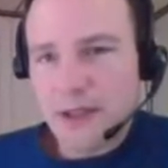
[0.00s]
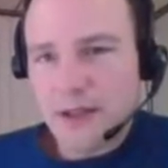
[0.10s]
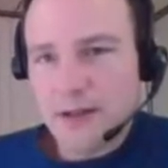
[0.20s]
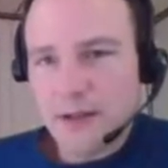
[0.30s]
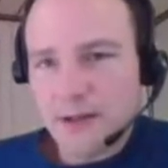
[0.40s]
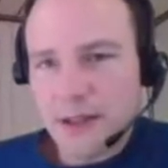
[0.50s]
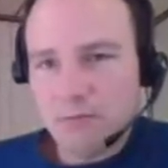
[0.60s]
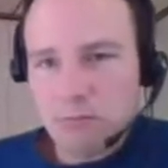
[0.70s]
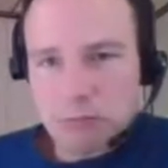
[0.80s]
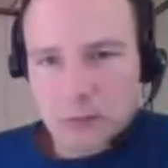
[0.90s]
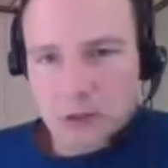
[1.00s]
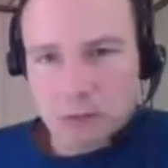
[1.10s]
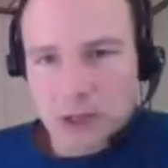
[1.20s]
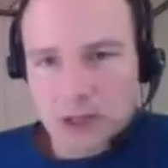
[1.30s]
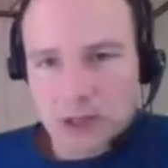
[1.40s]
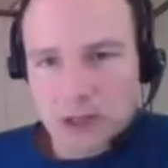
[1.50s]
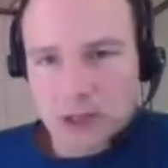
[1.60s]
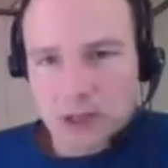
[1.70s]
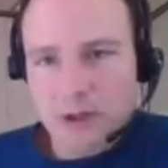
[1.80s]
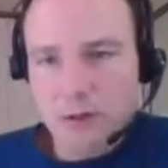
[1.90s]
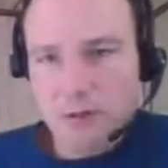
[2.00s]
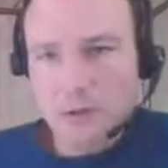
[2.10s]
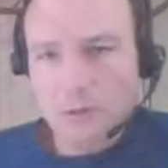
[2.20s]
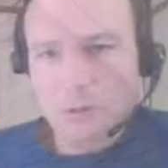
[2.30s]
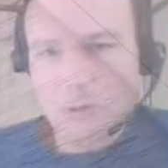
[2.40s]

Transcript: natürlich auch ähm, ernster.